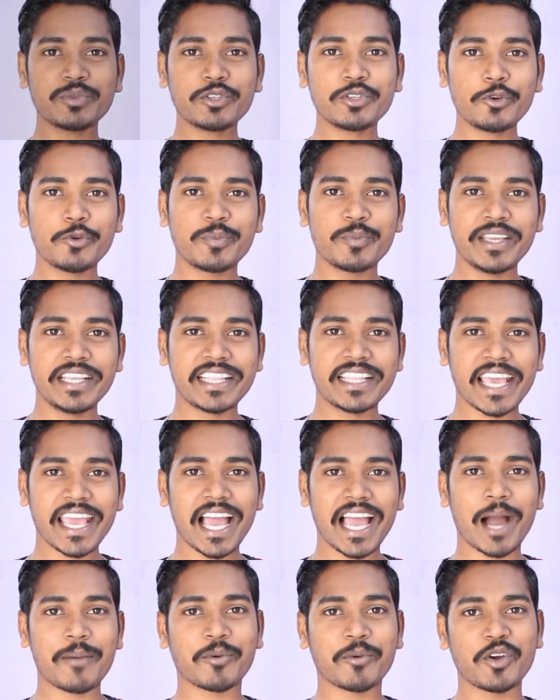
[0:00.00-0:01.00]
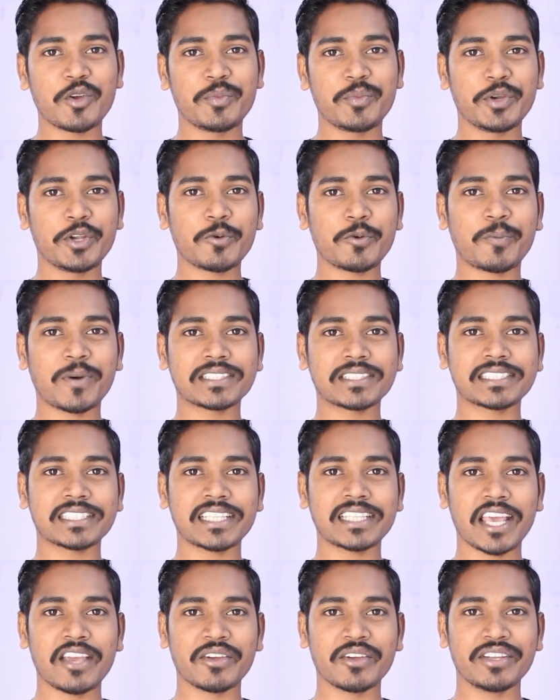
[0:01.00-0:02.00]
मुझे उम्मीद है आपको ये वीडियो
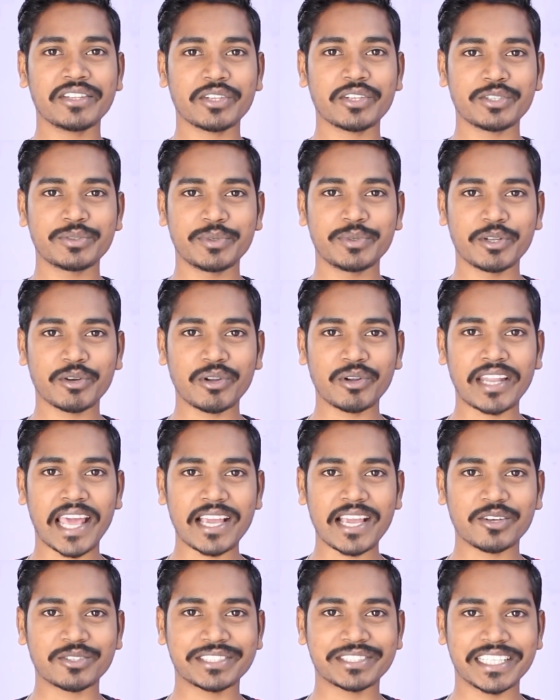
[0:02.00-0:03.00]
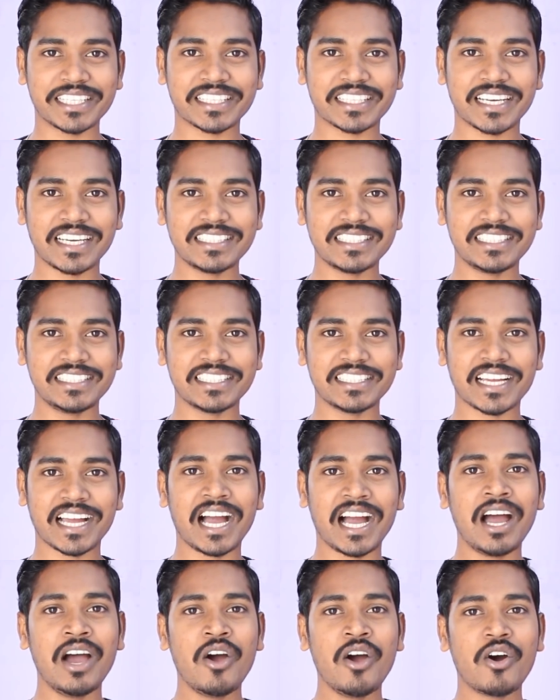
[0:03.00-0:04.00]
पसंद आएगी तो इस वीडियो को लाइक और शेयर कर दीजिएगा